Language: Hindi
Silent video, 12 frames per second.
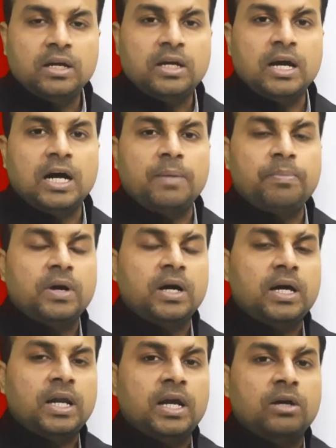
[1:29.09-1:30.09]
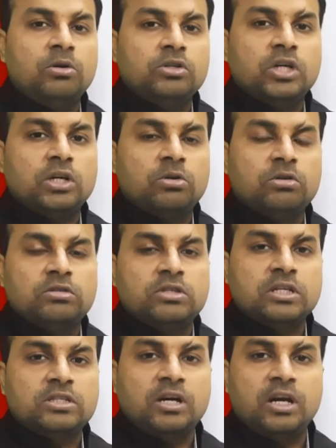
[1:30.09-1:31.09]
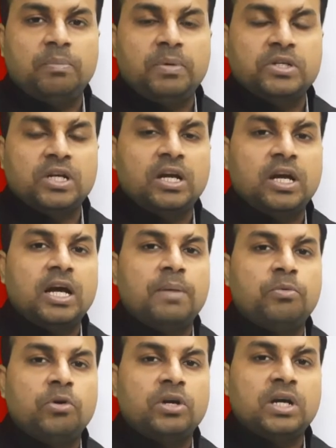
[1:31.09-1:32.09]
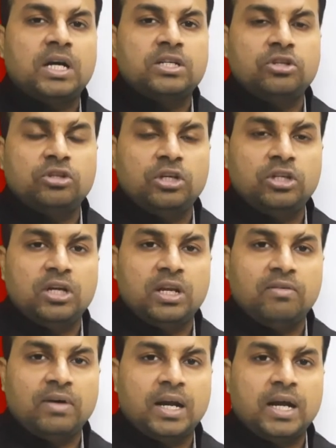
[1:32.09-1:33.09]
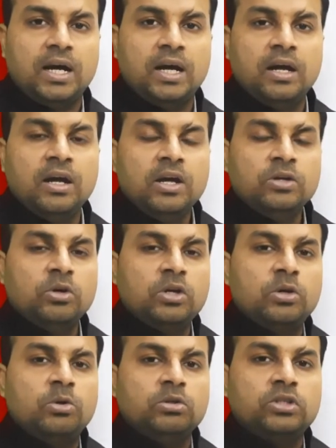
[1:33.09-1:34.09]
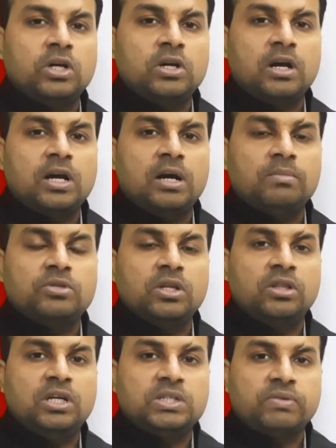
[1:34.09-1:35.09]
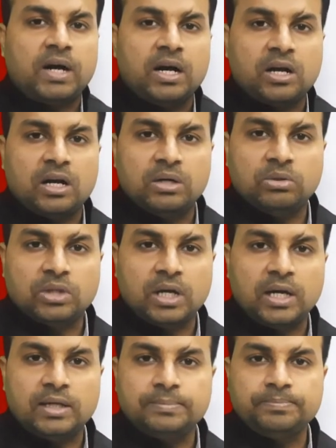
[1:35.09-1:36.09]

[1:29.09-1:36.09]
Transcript: कि आपका ग्रह गोचर कौन से स्थान पे चल के आपको क्या स्थिति देने वाला है क्योंकि तो गोचर का काम संदेशवाहक का होता है